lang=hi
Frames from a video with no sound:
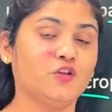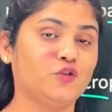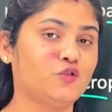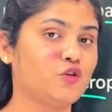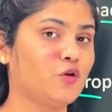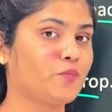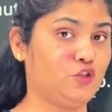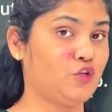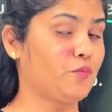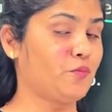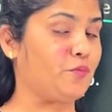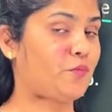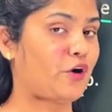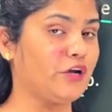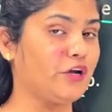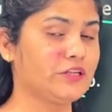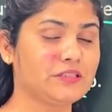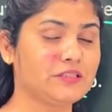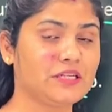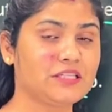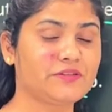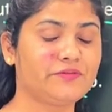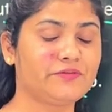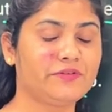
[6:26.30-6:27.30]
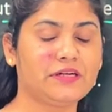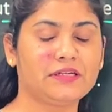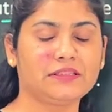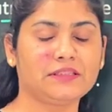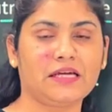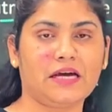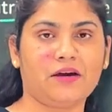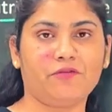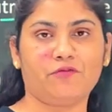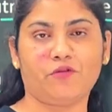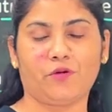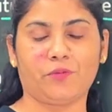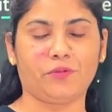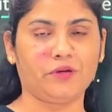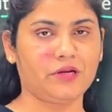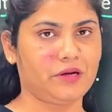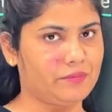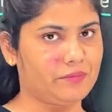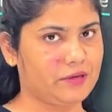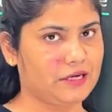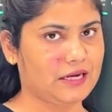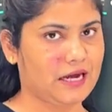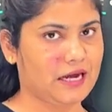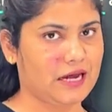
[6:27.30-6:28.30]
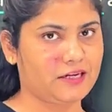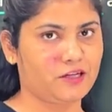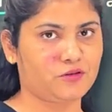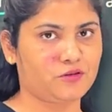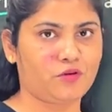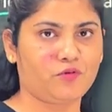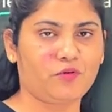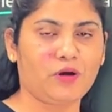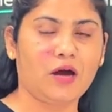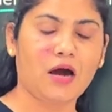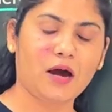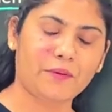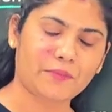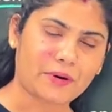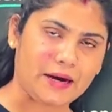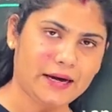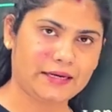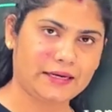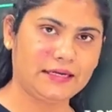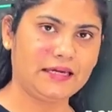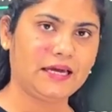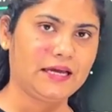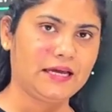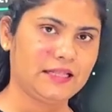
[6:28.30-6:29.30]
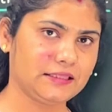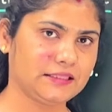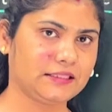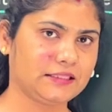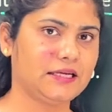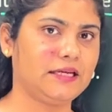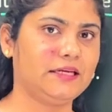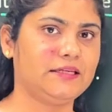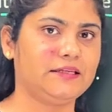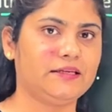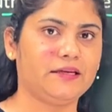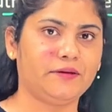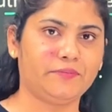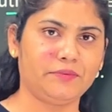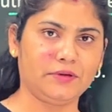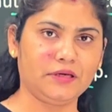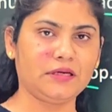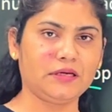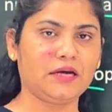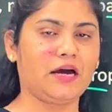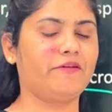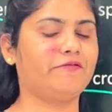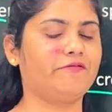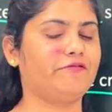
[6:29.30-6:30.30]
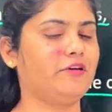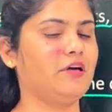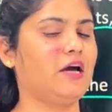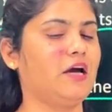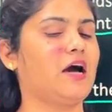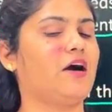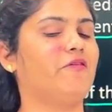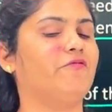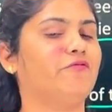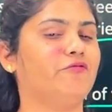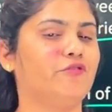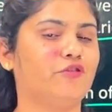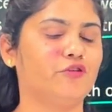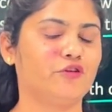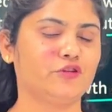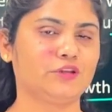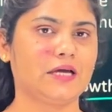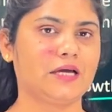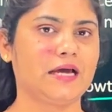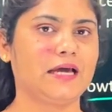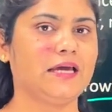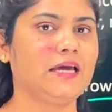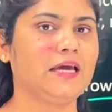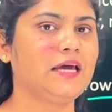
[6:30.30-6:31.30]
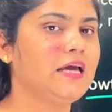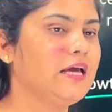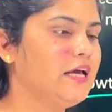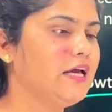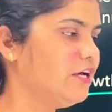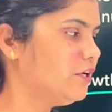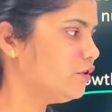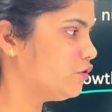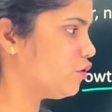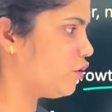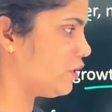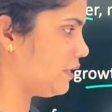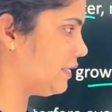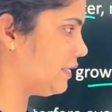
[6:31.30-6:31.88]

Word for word: जो जो पॉइजनस वीड था वो भी हमने खा लिया तो वह हमारी हेल्थ के लिए भी काफ़ी हार्मफुल होता है तो